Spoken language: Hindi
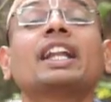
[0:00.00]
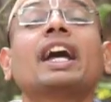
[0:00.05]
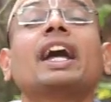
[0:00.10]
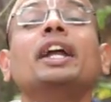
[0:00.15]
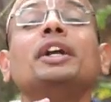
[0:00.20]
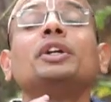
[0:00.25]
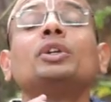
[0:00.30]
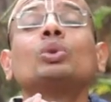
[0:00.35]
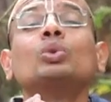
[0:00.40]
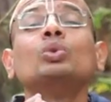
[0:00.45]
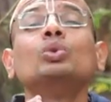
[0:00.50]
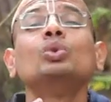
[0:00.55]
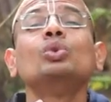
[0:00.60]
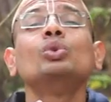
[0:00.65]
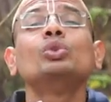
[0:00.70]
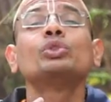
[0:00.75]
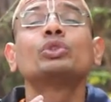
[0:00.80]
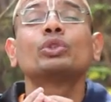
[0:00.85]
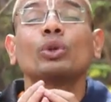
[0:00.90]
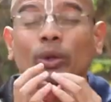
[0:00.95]
घटना है
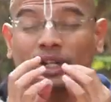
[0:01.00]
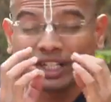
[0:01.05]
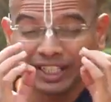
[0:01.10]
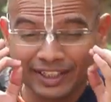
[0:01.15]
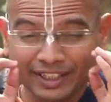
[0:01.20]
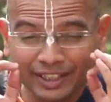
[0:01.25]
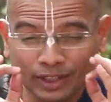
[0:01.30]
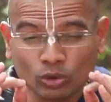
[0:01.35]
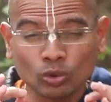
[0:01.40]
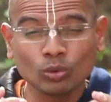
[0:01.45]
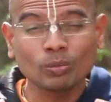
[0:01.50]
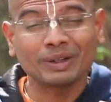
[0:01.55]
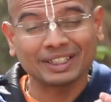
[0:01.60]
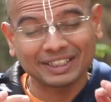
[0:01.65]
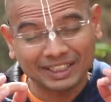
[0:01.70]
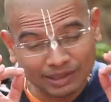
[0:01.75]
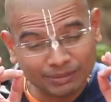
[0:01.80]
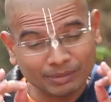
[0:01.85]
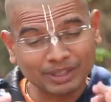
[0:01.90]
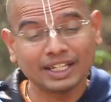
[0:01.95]
ट्रू स्टोरी
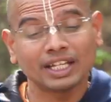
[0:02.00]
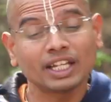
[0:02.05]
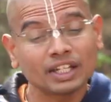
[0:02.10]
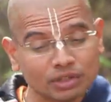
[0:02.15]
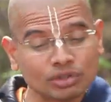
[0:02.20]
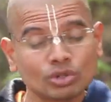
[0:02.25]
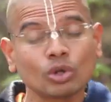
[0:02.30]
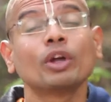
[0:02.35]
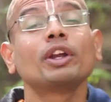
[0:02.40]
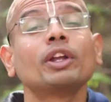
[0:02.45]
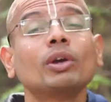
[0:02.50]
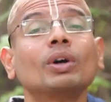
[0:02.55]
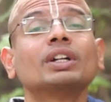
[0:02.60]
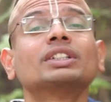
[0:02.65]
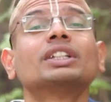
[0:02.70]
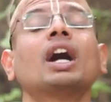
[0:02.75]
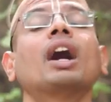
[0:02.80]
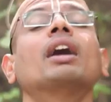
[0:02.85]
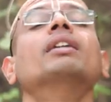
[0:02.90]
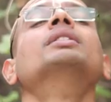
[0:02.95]
तिरुपति में ये स्टोरी हुआ
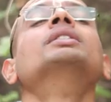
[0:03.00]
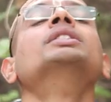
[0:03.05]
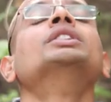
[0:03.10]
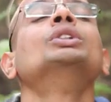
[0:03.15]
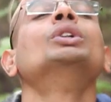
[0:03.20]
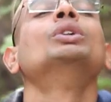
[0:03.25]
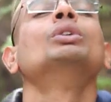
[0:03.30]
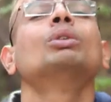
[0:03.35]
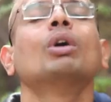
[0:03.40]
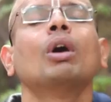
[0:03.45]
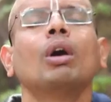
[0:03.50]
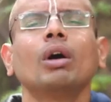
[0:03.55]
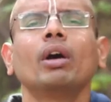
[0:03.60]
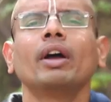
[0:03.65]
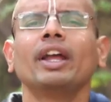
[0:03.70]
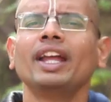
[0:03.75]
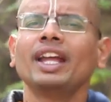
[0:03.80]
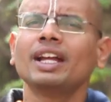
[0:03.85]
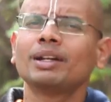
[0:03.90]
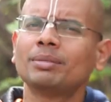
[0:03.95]
था तो
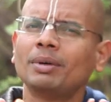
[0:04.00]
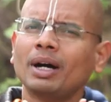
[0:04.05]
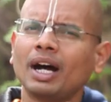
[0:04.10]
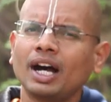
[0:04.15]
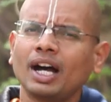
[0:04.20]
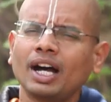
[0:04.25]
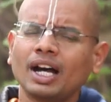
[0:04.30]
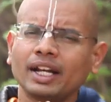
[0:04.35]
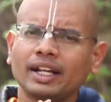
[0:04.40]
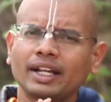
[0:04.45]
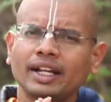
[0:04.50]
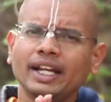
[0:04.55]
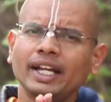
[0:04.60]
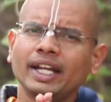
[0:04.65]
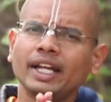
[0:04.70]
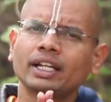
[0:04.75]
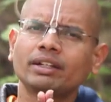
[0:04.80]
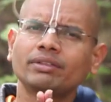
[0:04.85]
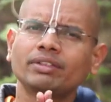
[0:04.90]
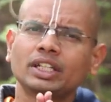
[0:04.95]
एक बार
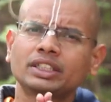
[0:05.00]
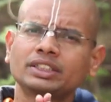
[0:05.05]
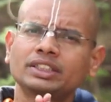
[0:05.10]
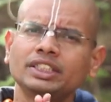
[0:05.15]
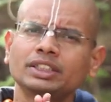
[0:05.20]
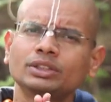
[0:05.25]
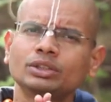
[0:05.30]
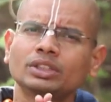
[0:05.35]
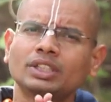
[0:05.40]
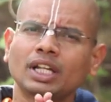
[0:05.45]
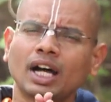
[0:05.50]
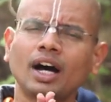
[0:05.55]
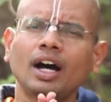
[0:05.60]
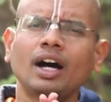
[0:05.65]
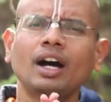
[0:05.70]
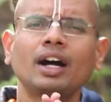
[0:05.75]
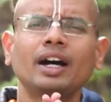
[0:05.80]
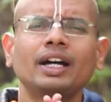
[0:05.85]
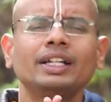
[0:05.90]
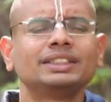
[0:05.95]
एक व्यक्ति जो
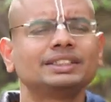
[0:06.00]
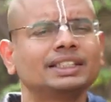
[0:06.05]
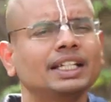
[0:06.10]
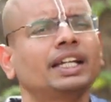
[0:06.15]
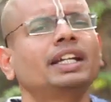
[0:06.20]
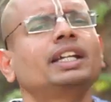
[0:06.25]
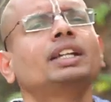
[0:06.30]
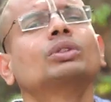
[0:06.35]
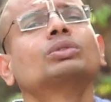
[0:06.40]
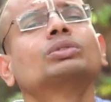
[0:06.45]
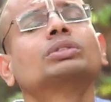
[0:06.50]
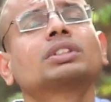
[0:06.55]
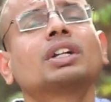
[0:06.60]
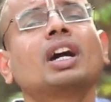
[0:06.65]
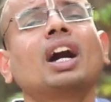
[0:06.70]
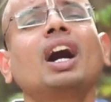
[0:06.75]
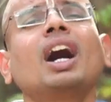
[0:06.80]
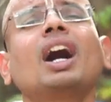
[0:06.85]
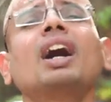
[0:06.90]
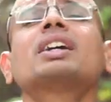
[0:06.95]
था ऐसे ही
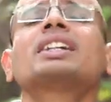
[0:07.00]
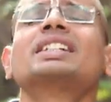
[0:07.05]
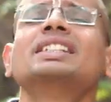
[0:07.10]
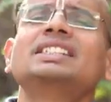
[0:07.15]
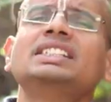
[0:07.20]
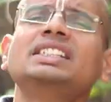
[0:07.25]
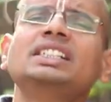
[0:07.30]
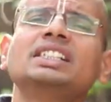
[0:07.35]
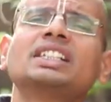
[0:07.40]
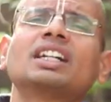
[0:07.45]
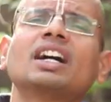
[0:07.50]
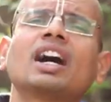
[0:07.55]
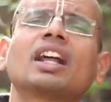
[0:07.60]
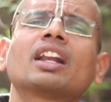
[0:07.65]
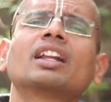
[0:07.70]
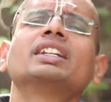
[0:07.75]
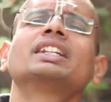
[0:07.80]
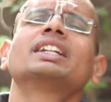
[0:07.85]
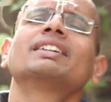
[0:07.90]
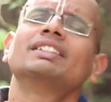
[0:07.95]
उसका किसी
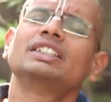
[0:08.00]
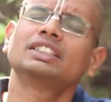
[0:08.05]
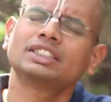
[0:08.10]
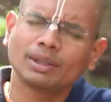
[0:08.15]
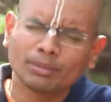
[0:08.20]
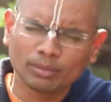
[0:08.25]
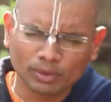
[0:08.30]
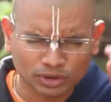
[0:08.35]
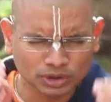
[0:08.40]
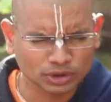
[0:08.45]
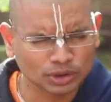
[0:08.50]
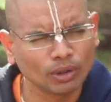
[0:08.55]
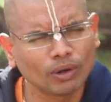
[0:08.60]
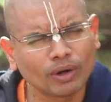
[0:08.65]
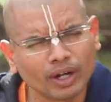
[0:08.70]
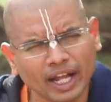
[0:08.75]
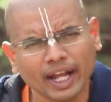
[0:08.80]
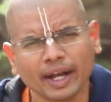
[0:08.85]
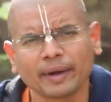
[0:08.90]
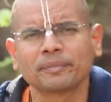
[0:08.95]
कारण की वजह से मृत्यु
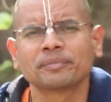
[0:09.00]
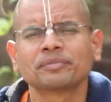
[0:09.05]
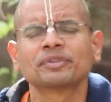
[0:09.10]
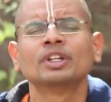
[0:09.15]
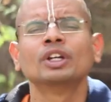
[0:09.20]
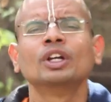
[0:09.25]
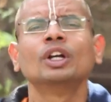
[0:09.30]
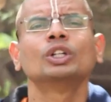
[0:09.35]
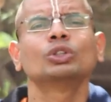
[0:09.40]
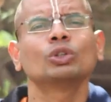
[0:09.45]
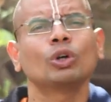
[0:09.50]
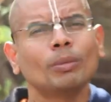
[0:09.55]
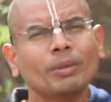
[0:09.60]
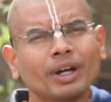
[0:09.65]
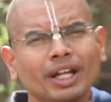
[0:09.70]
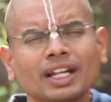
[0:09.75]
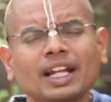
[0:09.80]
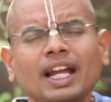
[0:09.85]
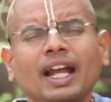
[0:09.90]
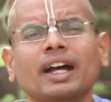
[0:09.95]
हो गया तो
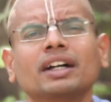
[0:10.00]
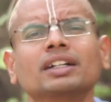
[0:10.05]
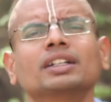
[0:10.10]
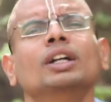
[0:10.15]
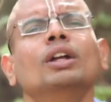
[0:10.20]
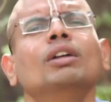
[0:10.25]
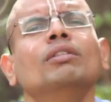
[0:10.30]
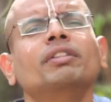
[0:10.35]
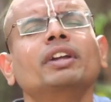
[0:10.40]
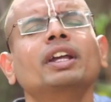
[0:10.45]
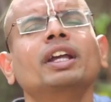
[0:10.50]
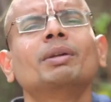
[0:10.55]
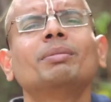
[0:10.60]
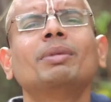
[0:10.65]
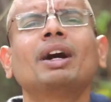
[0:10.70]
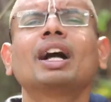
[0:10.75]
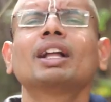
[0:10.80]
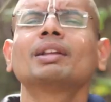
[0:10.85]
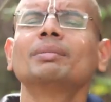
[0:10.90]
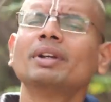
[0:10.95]
मर गया फिर
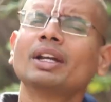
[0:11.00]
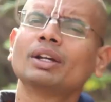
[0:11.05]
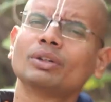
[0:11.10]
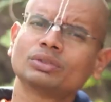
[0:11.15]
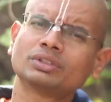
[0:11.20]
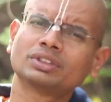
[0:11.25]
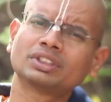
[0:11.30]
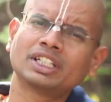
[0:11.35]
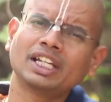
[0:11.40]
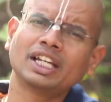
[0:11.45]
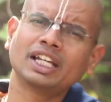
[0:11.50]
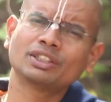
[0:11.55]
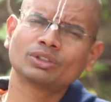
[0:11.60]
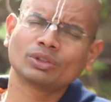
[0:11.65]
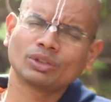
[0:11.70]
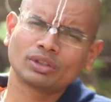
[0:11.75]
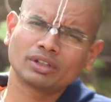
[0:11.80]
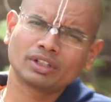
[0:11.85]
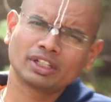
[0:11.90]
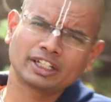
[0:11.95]
बाद में उसके
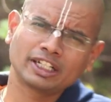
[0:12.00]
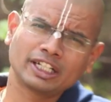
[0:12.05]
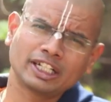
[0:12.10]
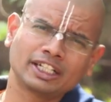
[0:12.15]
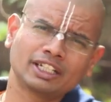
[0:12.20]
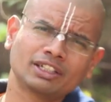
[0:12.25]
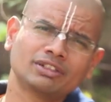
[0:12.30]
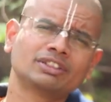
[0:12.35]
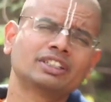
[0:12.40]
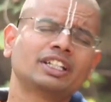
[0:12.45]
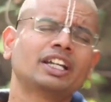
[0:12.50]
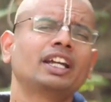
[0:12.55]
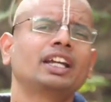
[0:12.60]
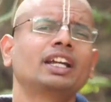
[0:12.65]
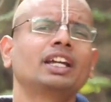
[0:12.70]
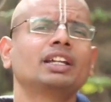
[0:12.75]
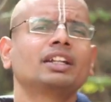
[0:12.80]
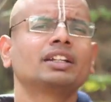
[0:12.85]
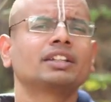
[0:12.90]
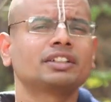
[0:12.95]
जो रिलेटिव
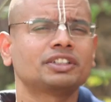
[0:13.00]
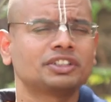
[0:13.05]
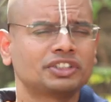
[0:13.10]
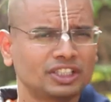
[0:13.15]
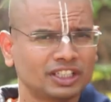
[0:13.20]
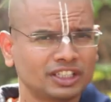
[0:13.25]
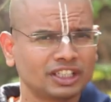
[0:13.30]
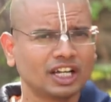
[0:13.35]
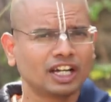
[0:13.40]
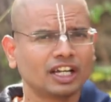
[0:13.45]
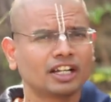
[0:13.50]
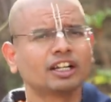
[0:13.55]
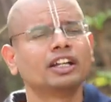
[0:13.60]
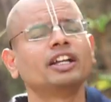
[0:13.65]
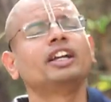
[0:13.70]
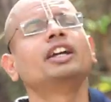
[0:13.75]
है रिश्तेदार